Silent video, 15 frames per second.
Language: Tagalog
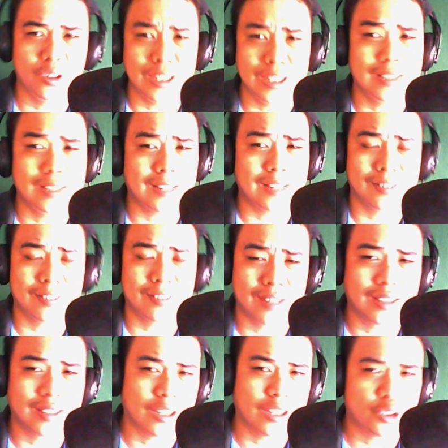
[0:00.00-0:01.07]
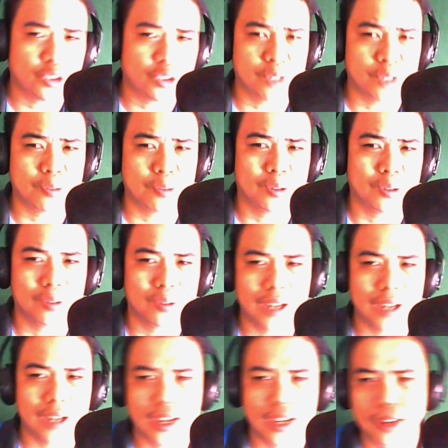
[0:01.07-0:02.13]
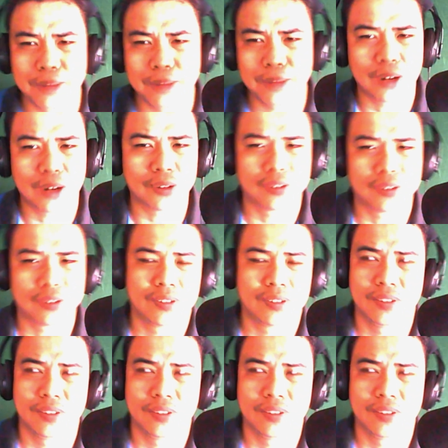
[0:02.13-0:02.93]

think that's dictatorship yung kay Marcos?